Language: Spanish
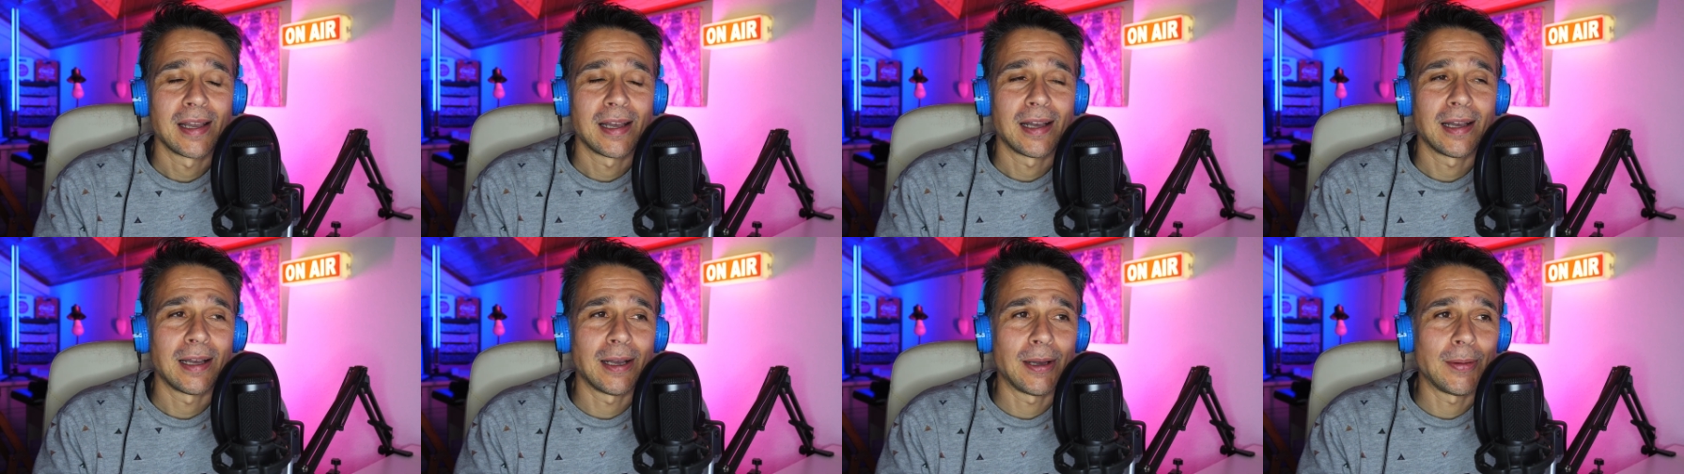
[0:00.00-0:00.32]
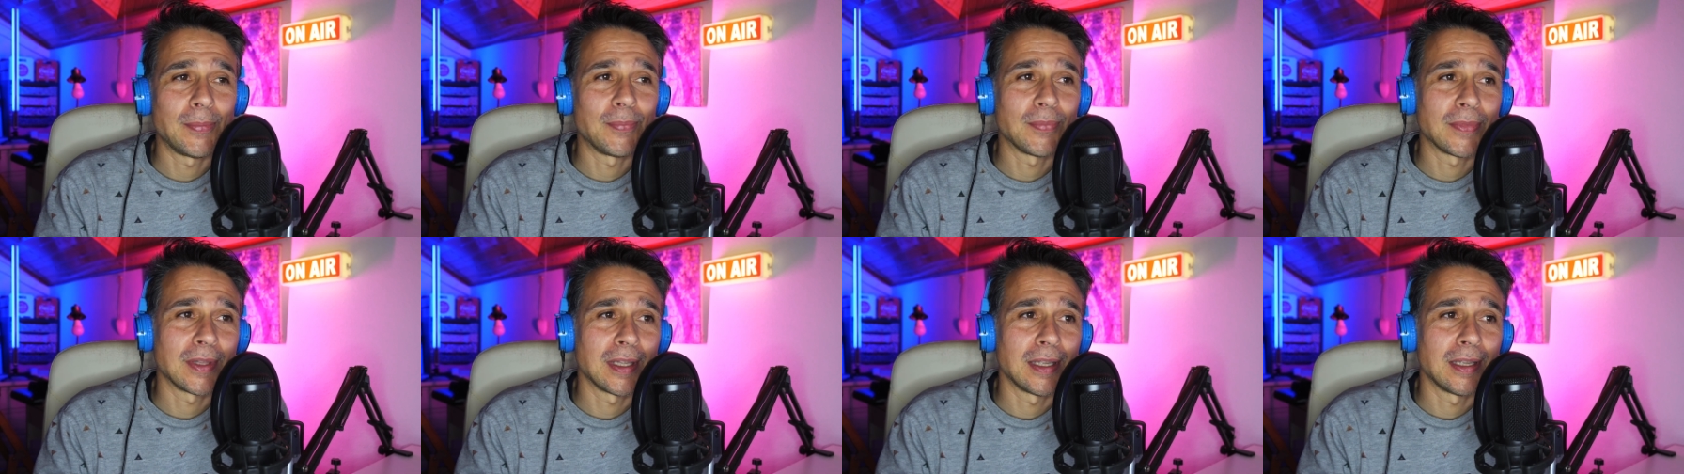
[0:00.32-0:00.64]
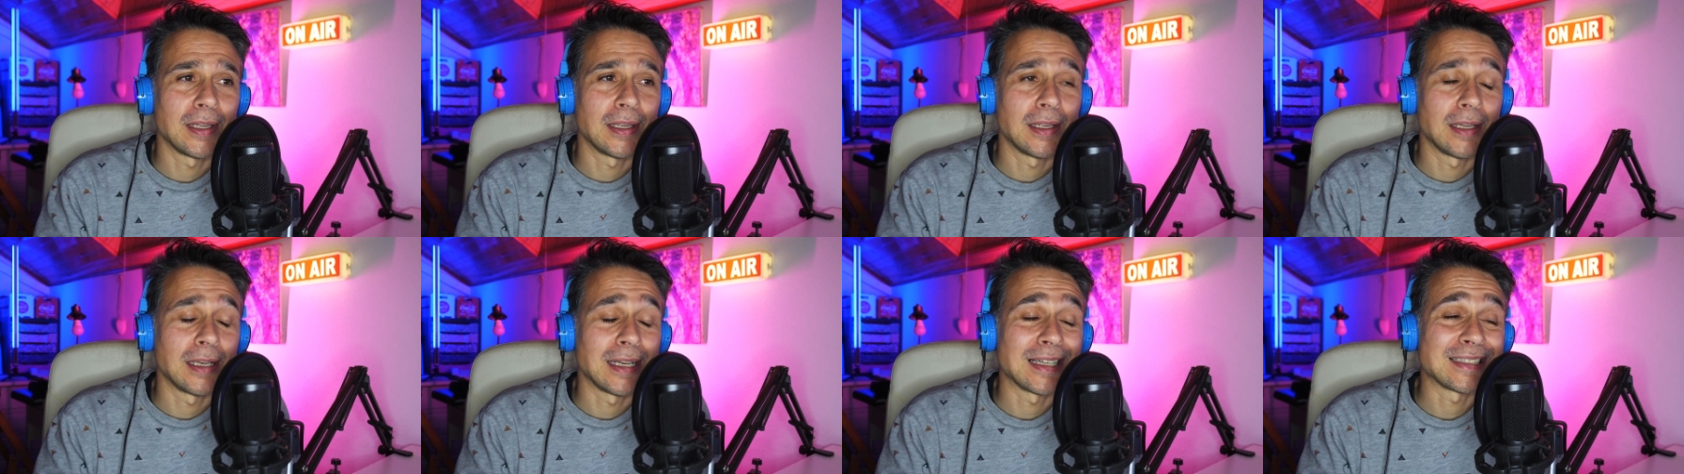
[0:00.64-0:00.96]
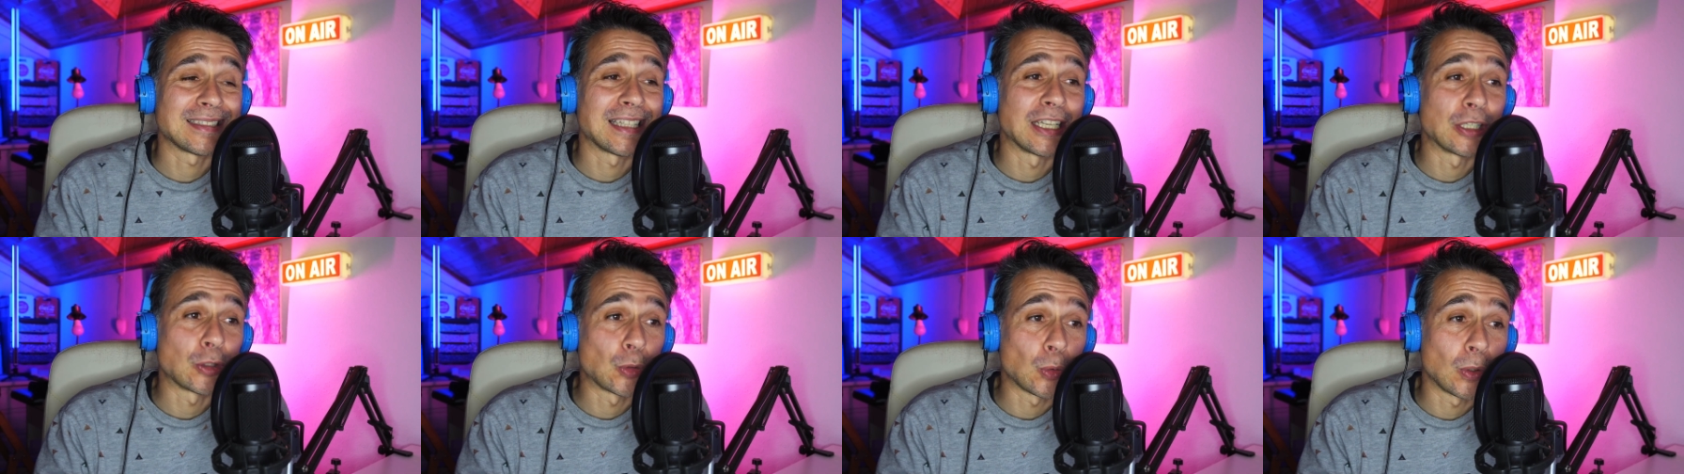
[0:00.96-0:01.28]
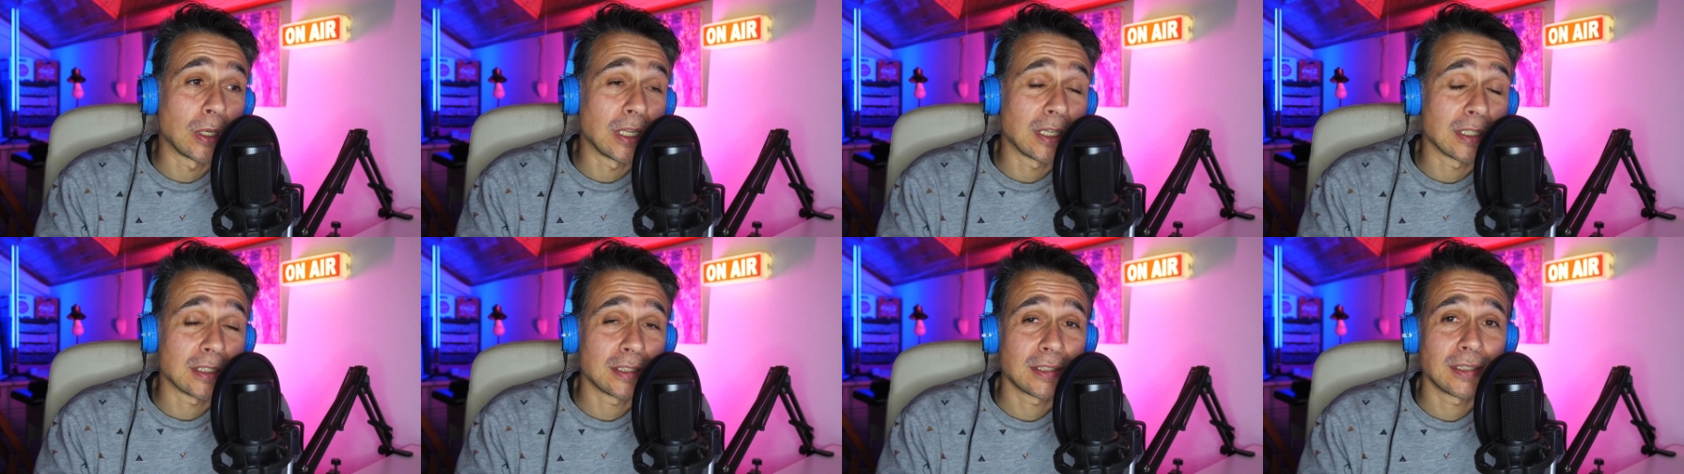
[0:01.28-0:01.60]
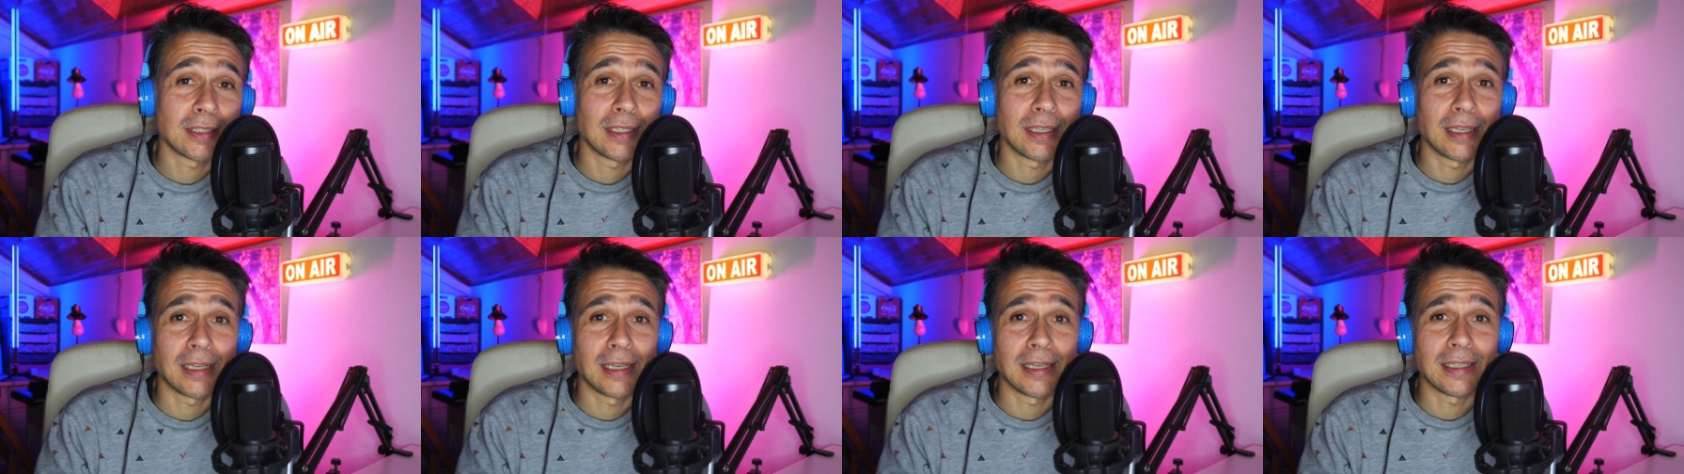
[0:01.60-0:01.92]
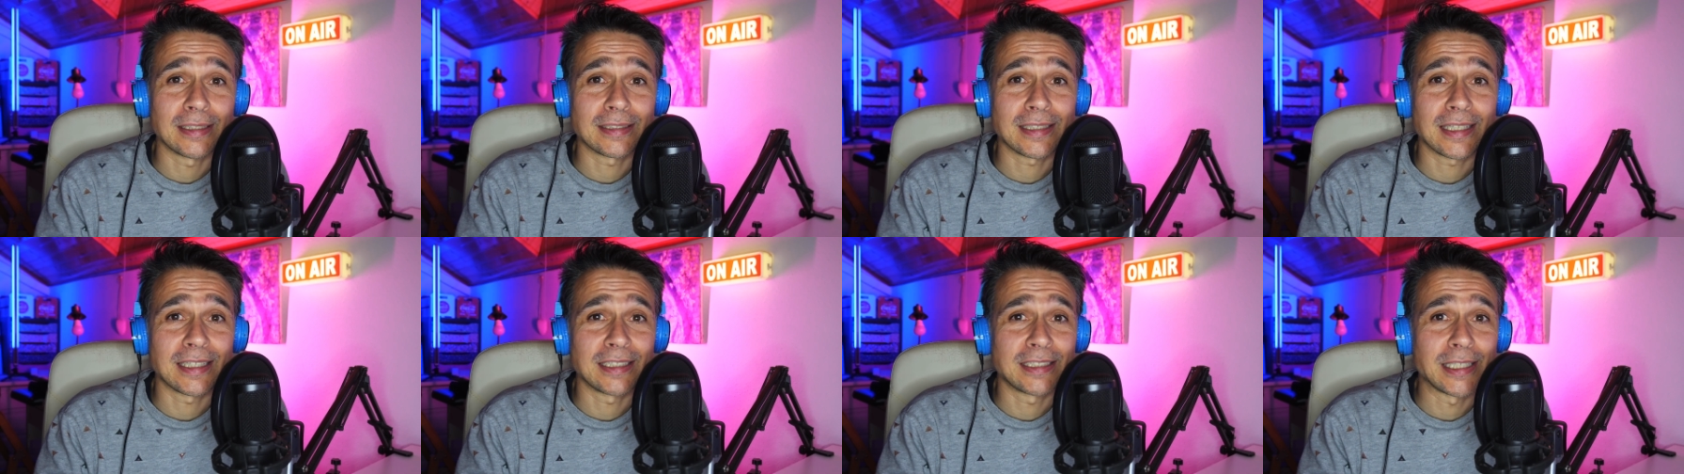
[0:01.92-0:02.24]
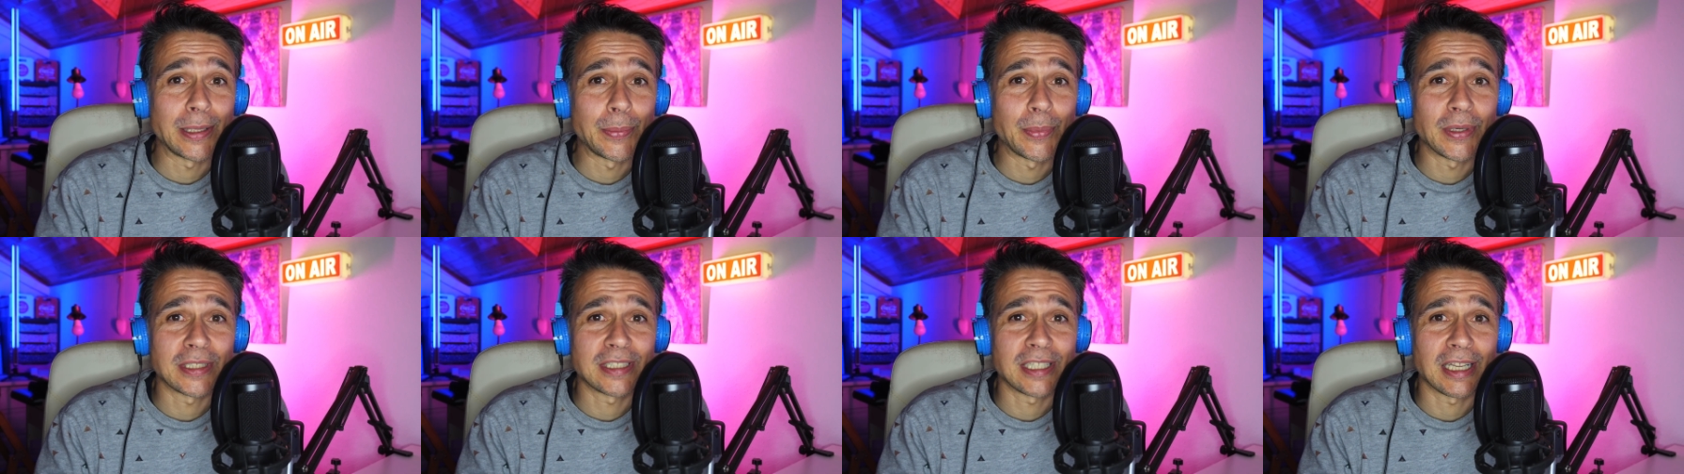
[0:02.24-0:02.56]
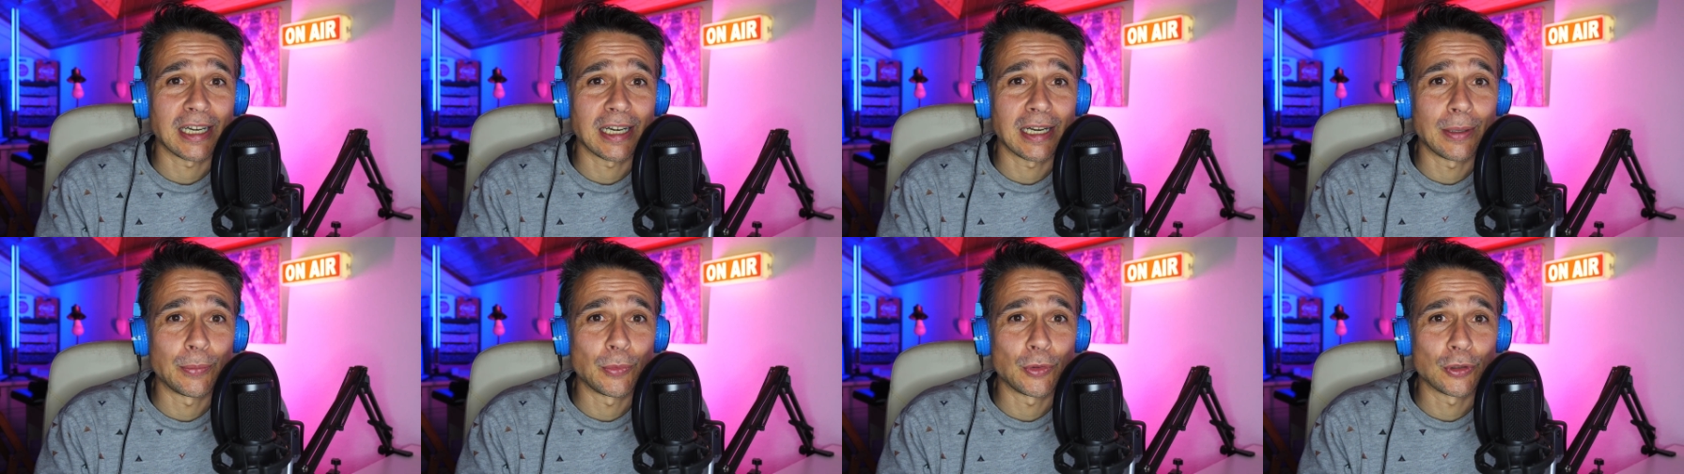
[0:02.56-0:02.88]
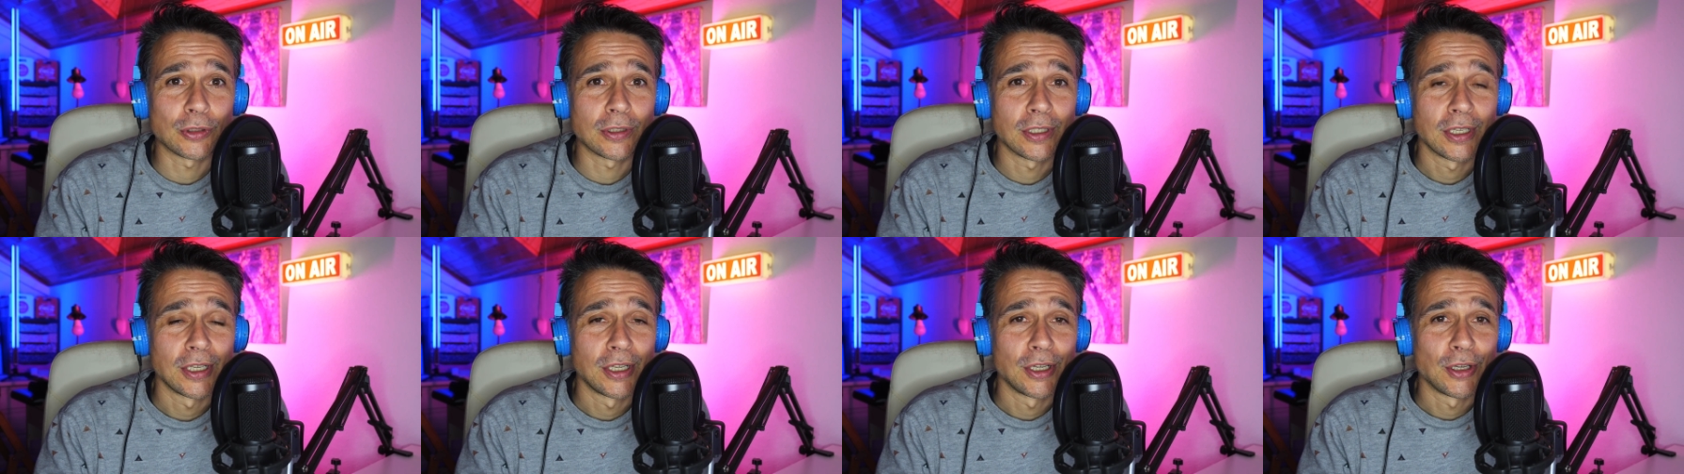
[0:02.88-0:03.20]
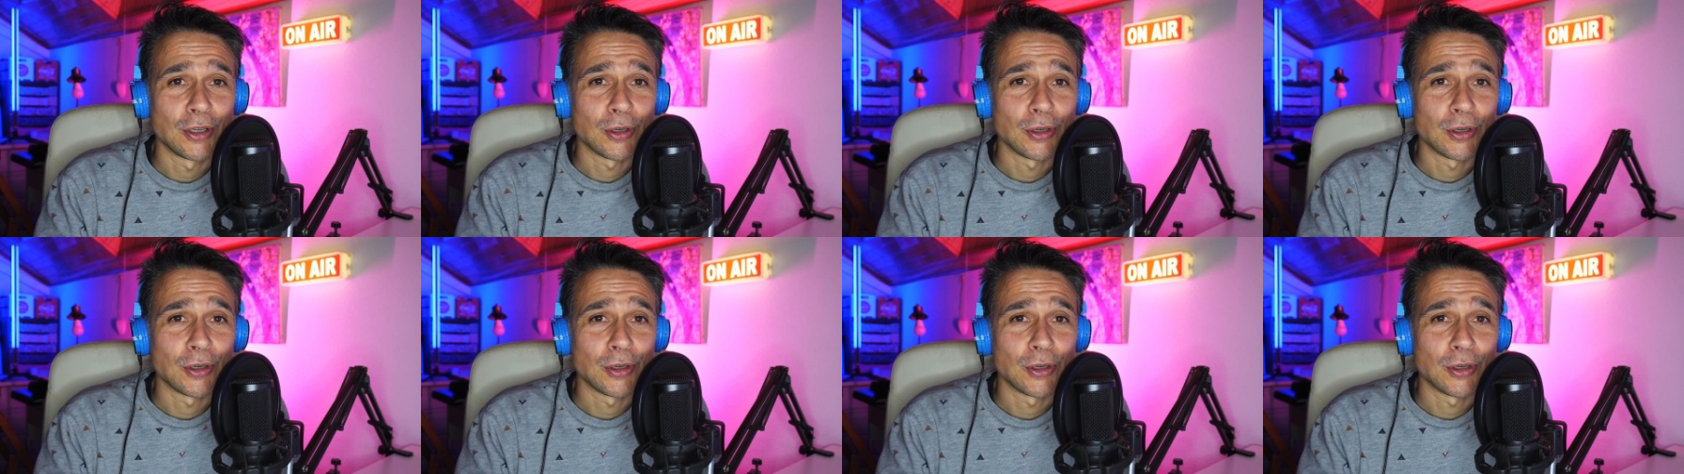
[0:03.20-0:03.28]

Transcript: a eh, las tertulias en las que siempre charlamos